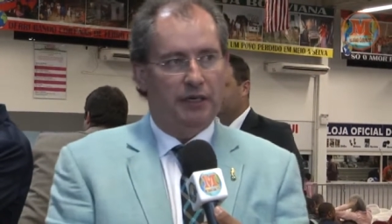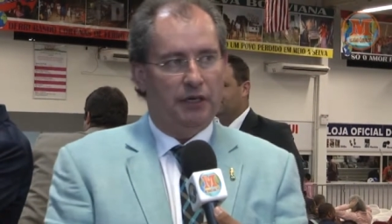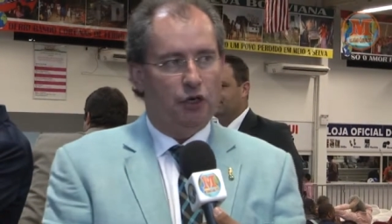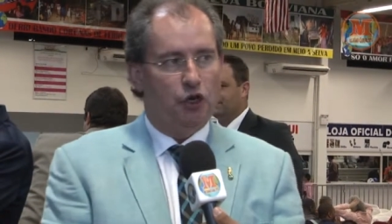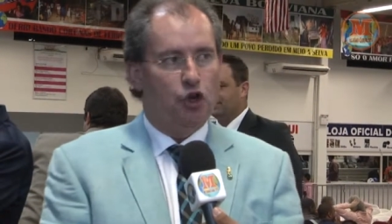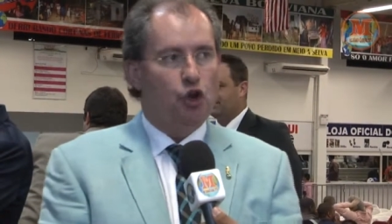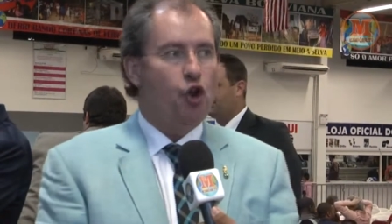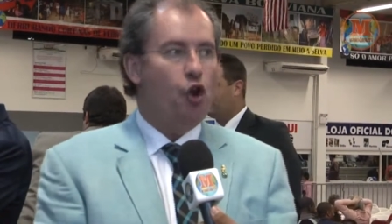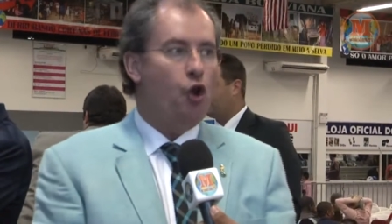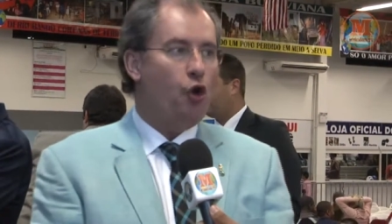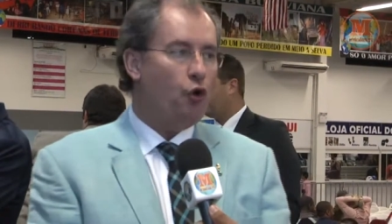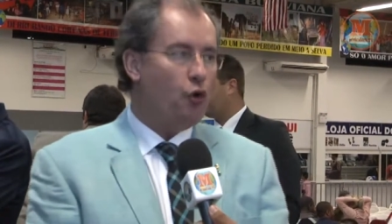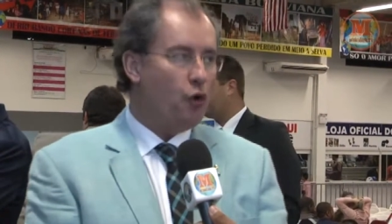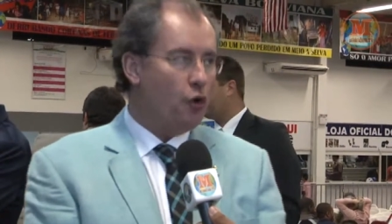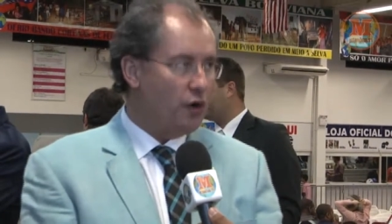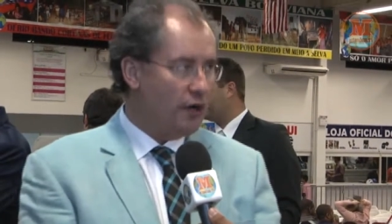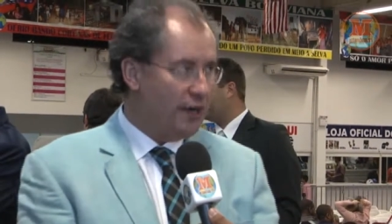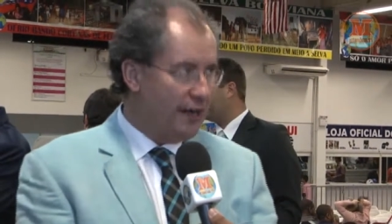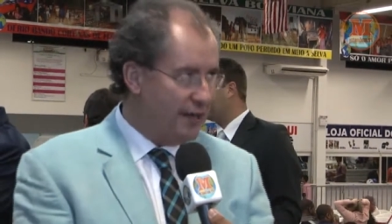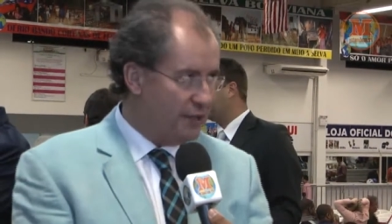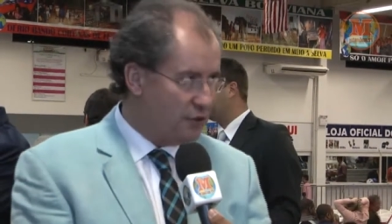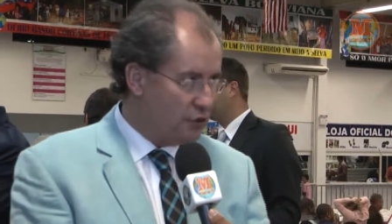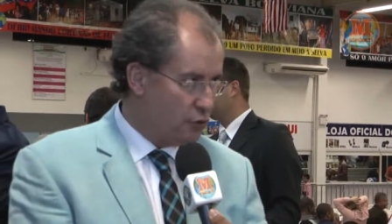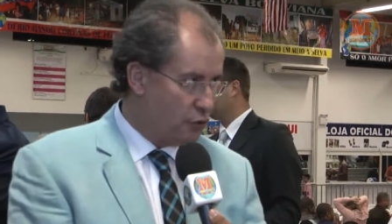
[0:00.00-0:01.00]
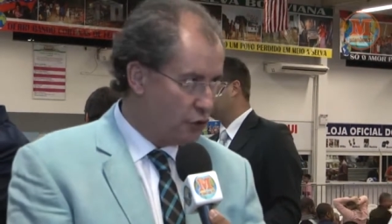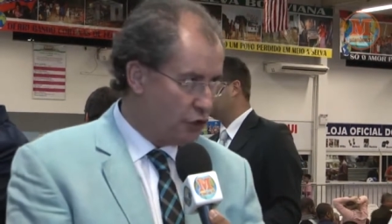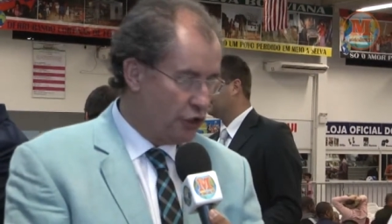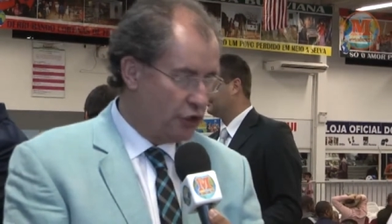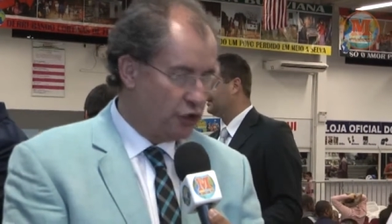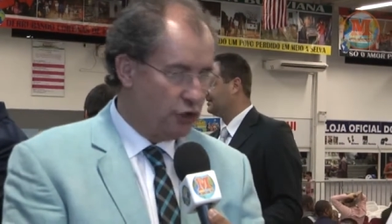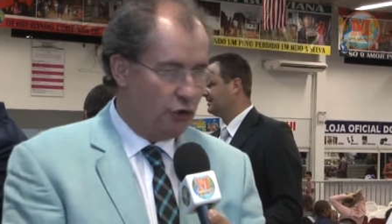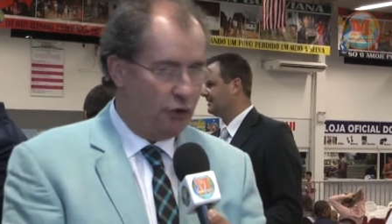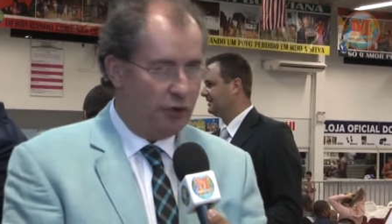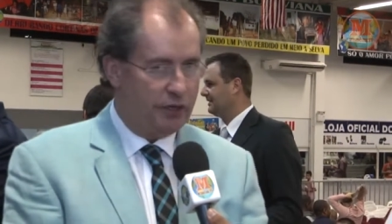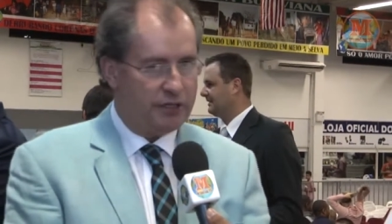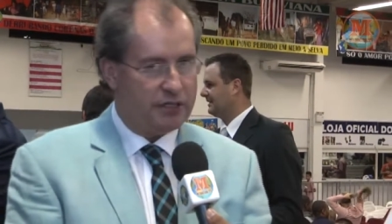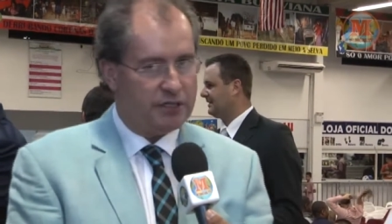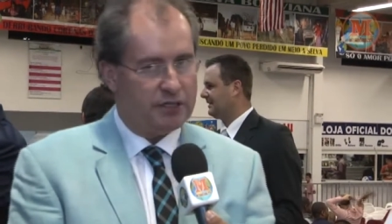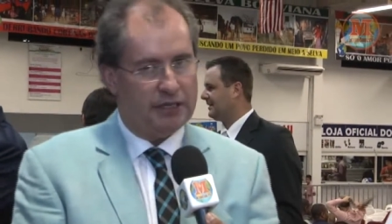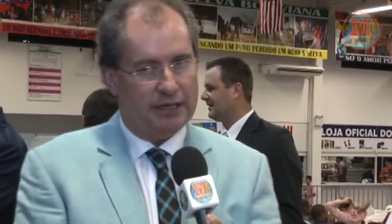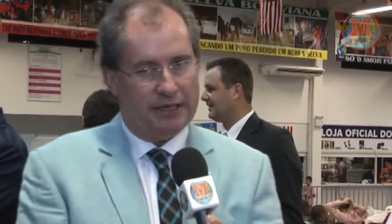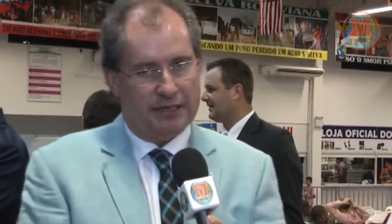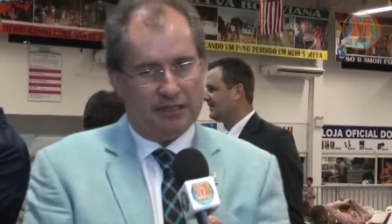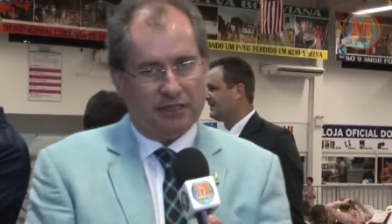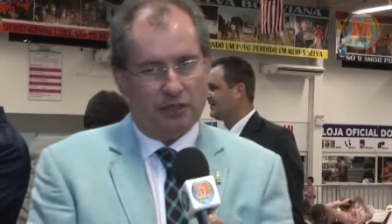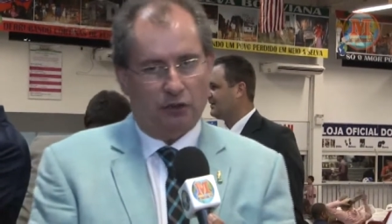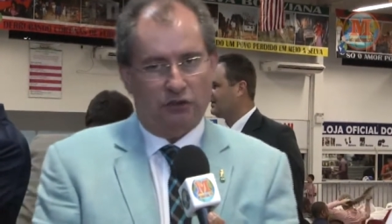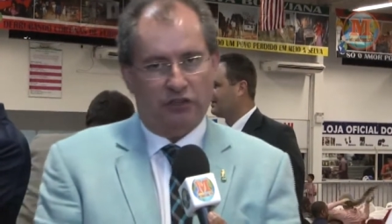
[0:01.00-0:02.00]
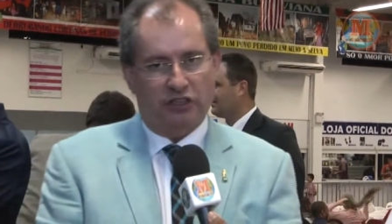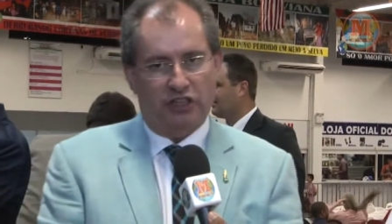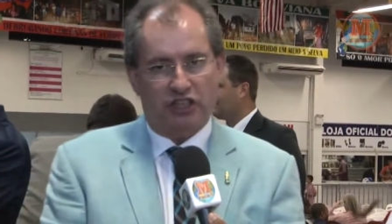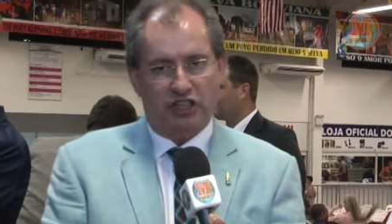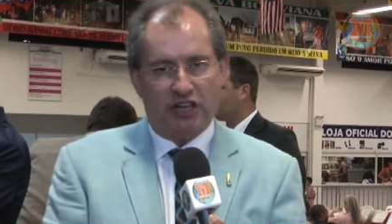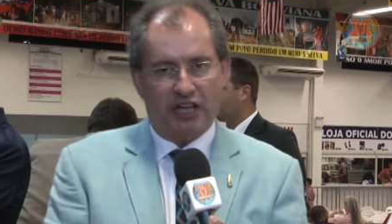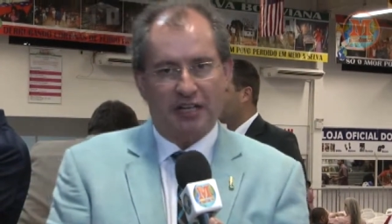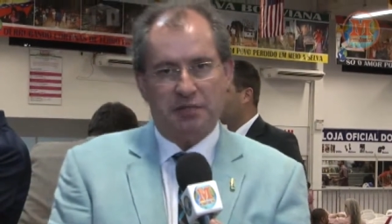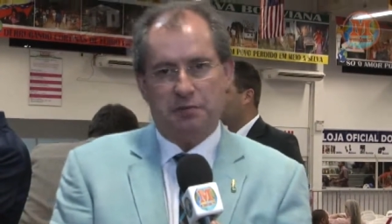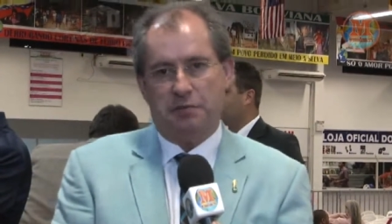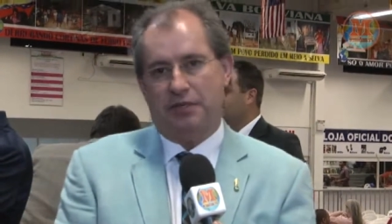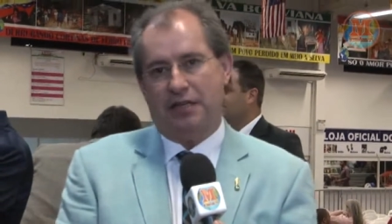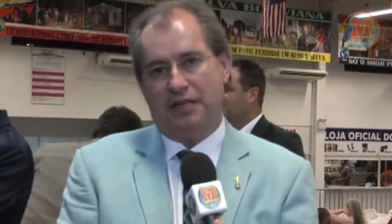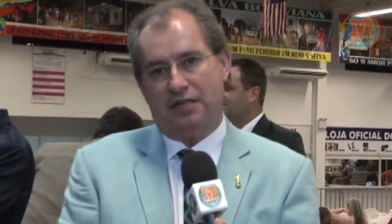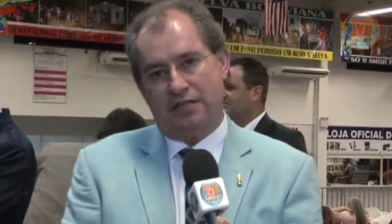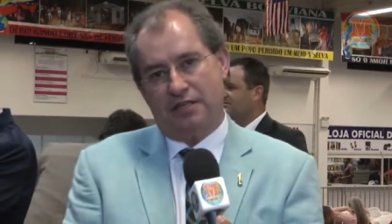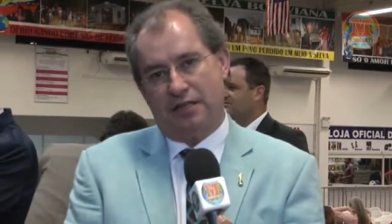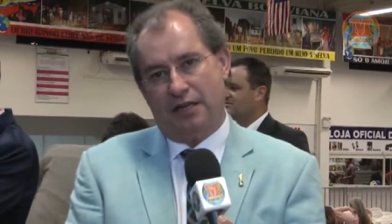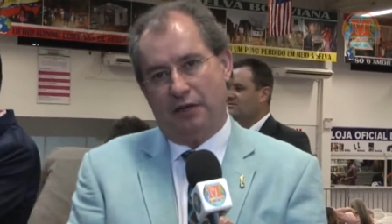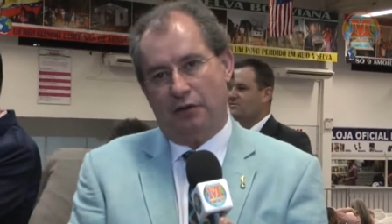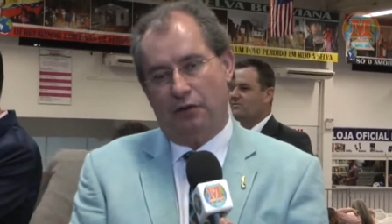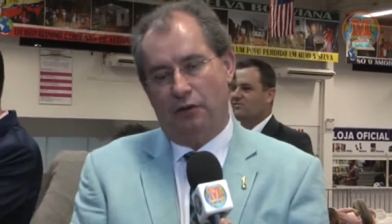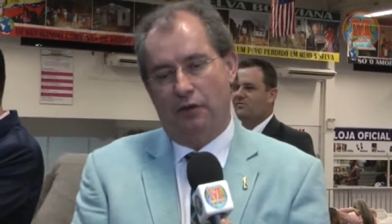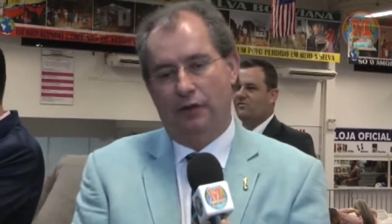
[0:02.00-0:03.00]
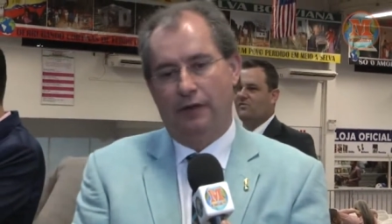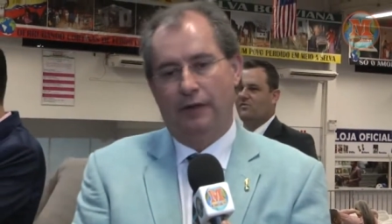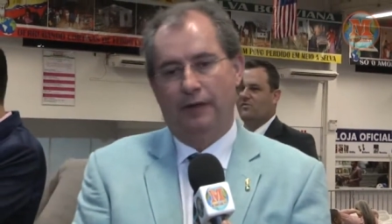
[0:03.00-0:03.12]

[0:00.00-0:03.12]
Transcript: no Congresso dos Gideões. Esse é o 33º,